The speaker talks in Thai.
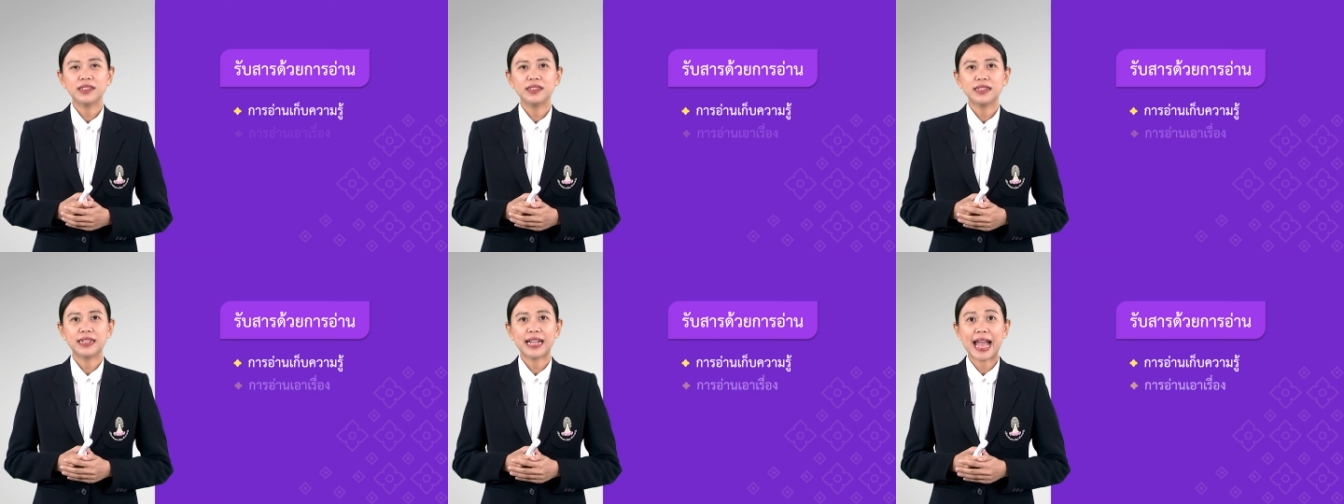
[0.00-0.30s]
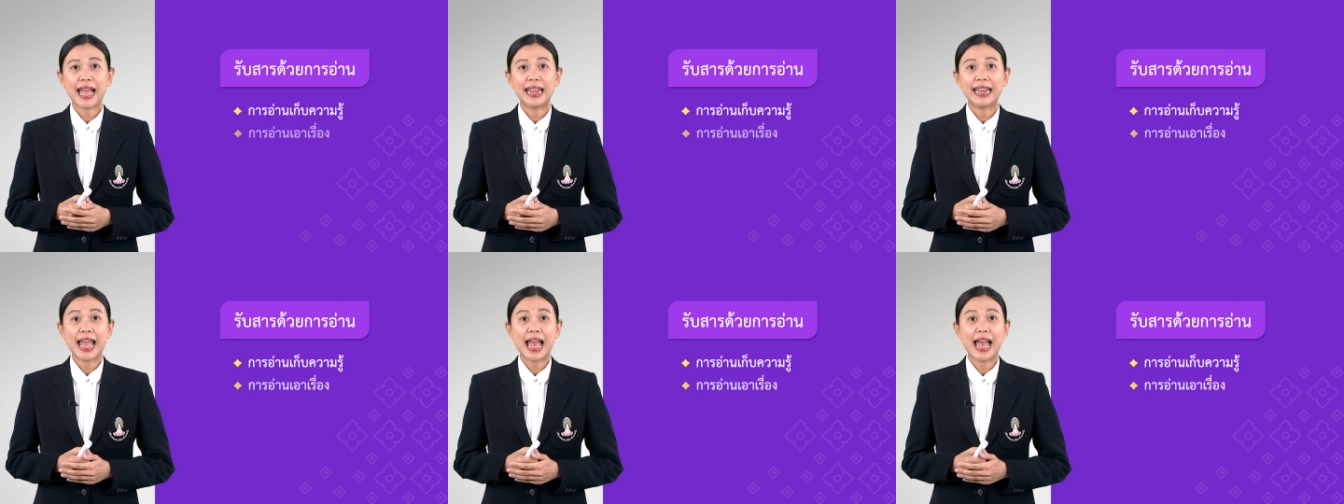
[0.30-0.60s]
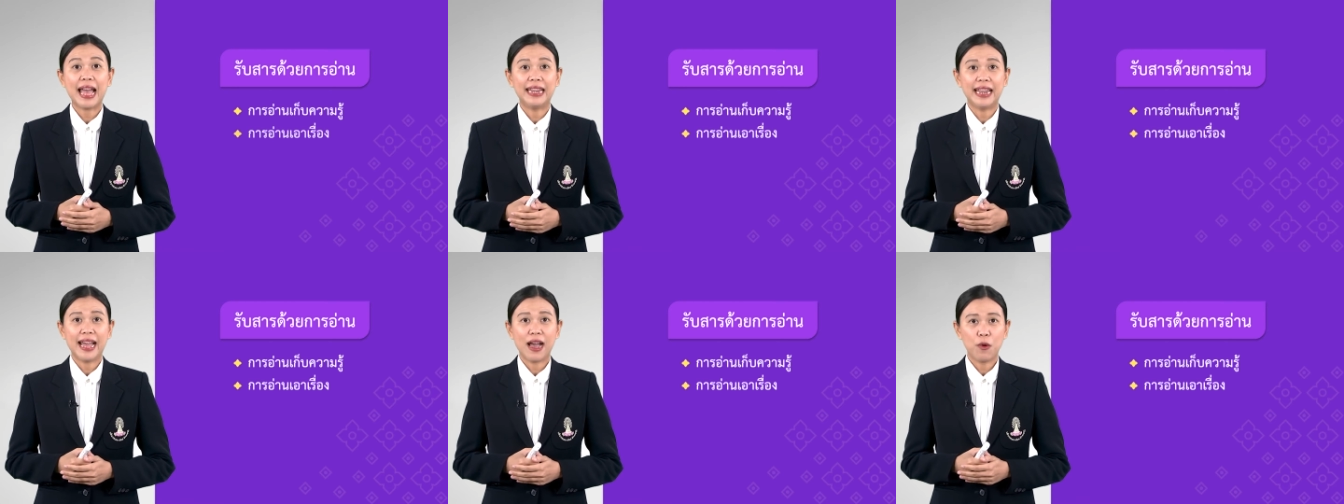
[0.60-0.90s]
คือการ
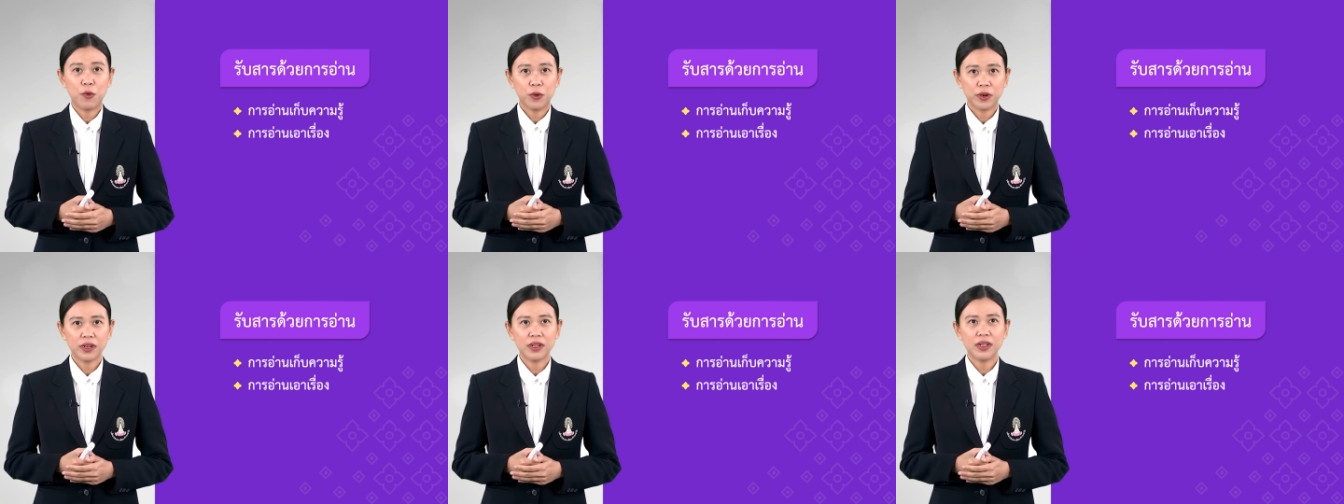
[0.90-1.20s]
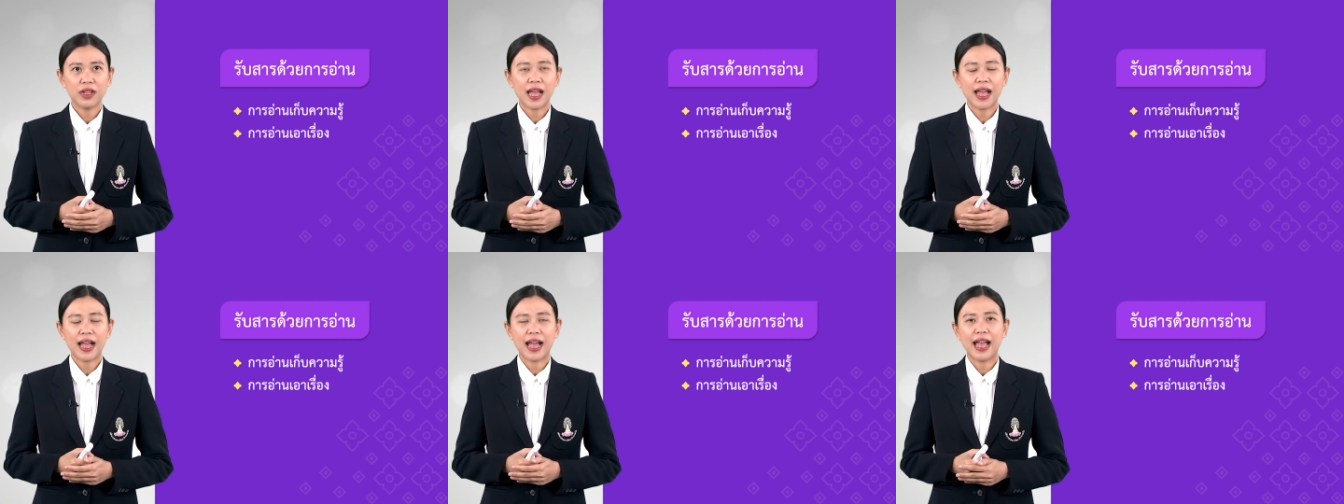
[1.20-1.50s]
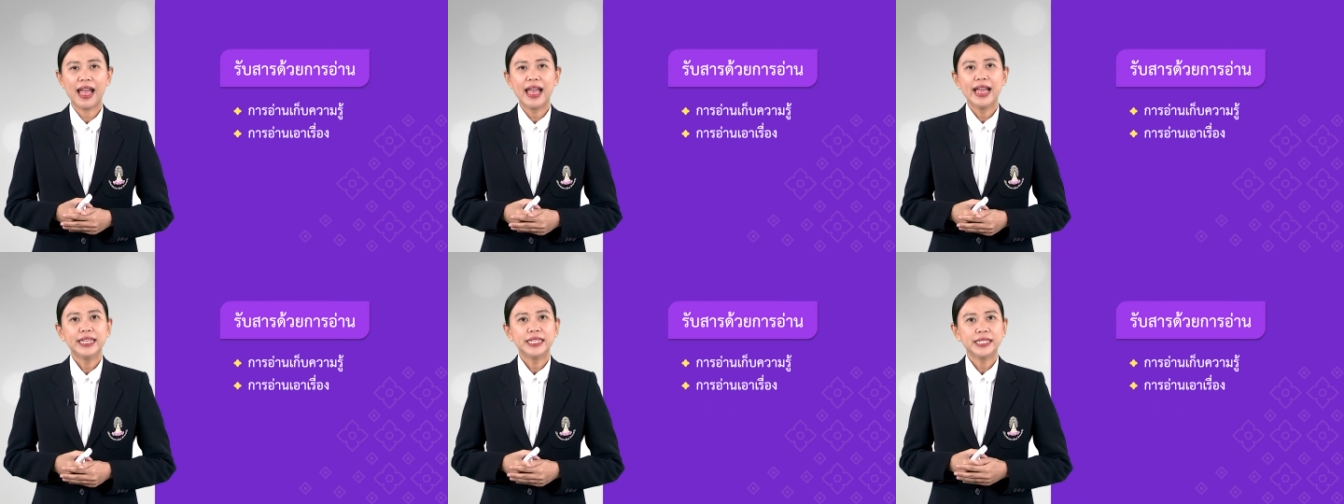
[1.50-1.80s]
อ่านเอาเรื่อง
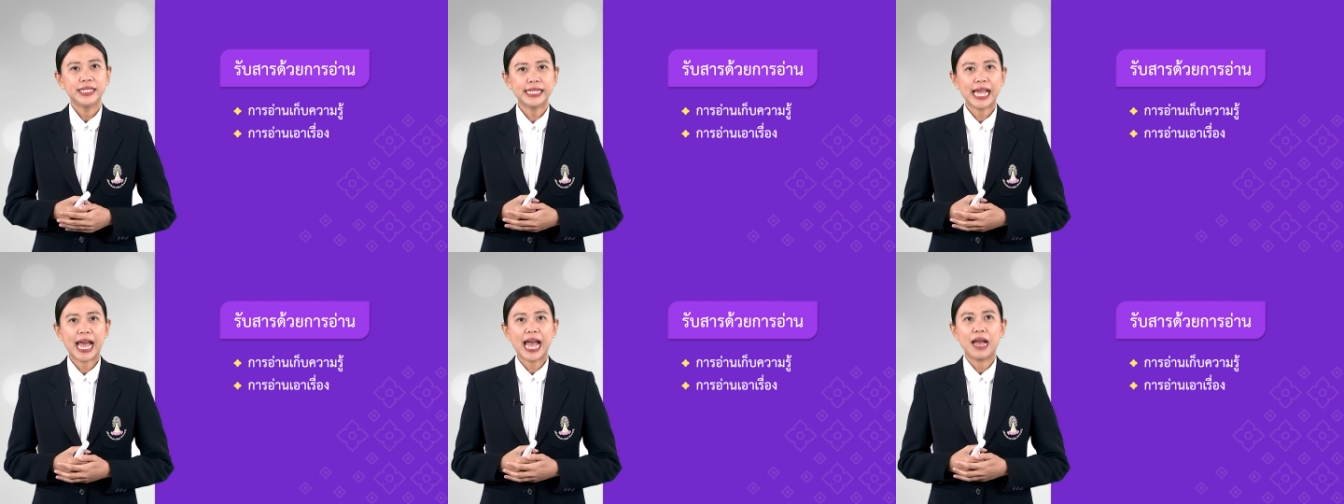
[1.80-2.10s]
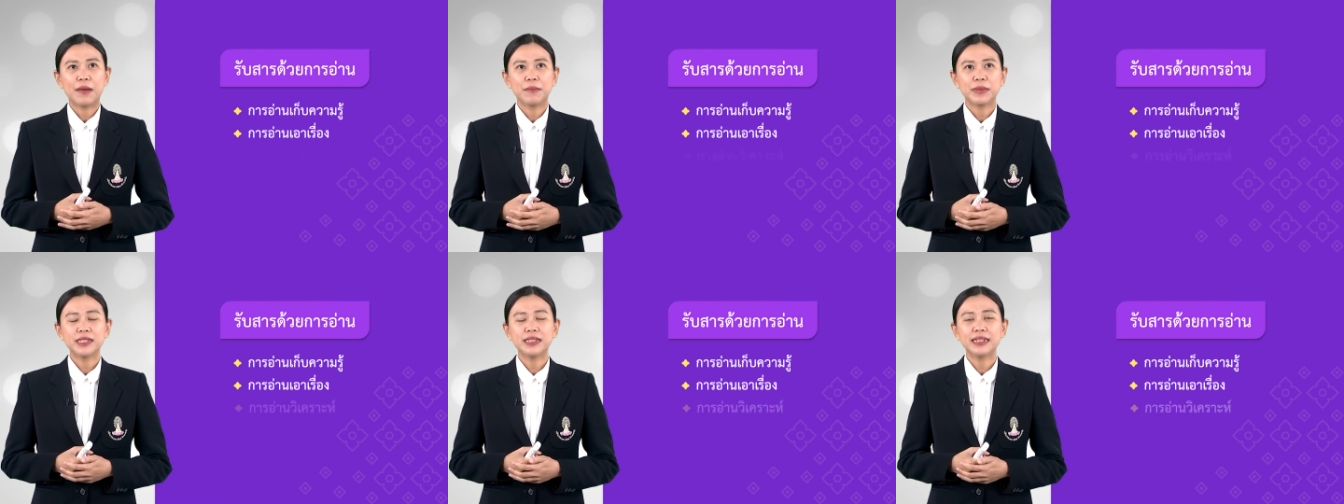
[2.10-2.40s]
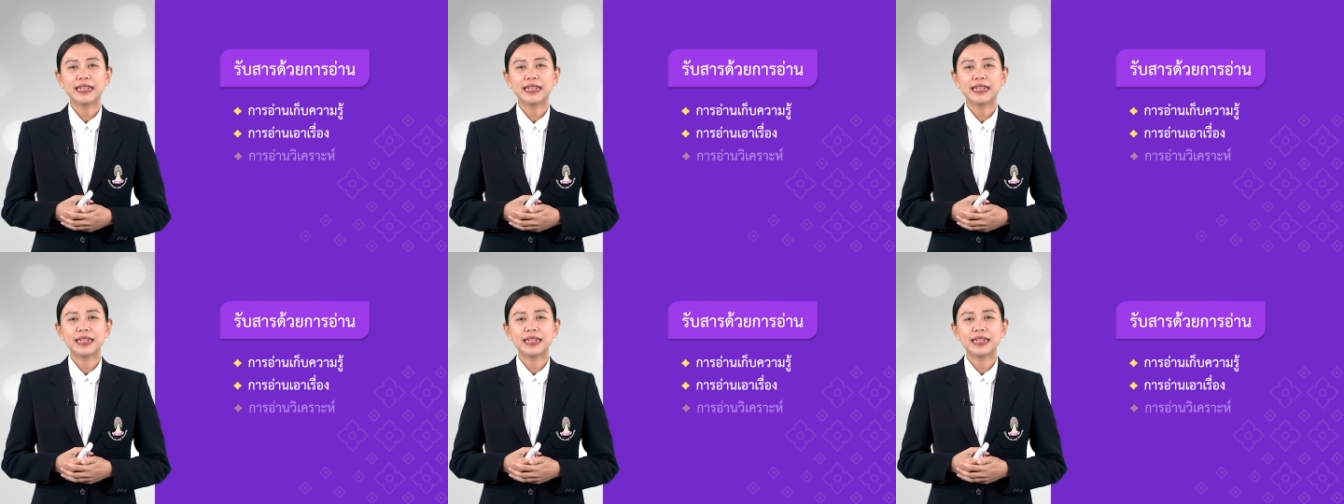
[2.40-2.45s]
3.